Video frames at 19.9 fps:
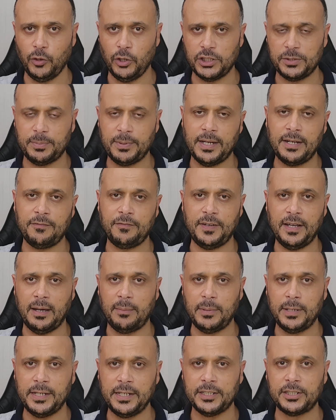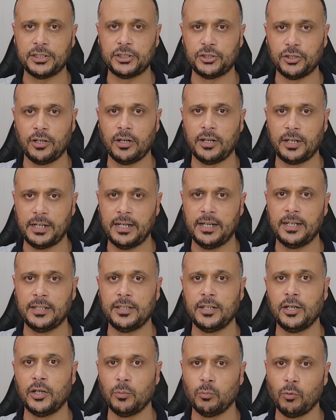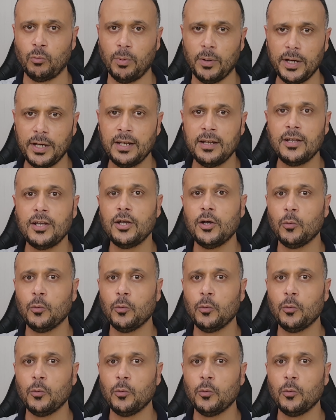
الحسبان في عمليه شرائك لهذا الموبايل